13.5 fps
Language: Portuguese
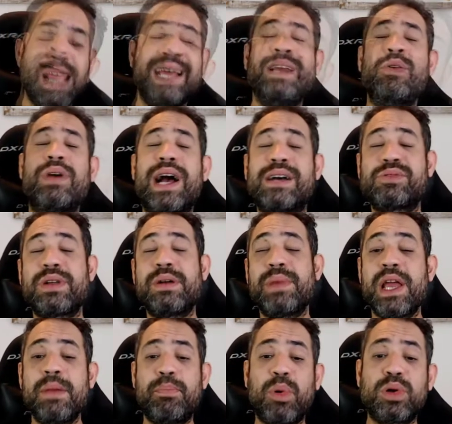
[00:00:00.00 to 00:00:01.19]
E no caso também
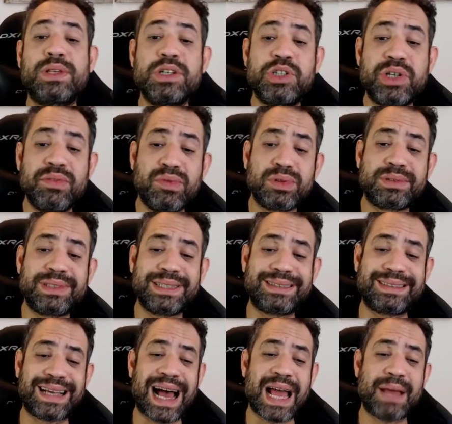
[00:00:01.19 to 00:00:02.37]
é importante que você
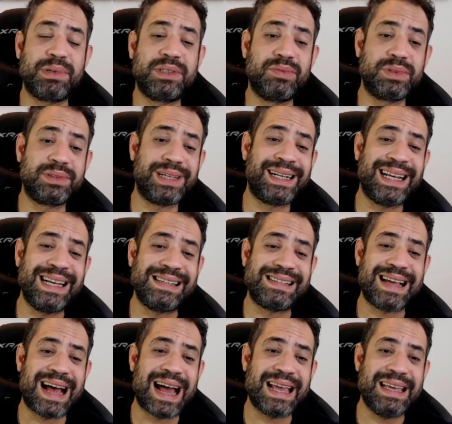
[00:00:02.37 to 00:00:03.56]
saiba, se você
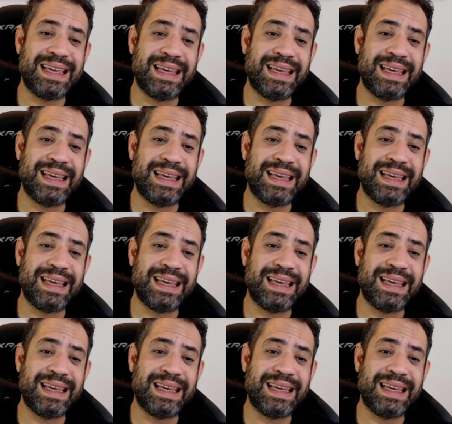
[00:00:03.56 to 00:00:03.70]
analisar e,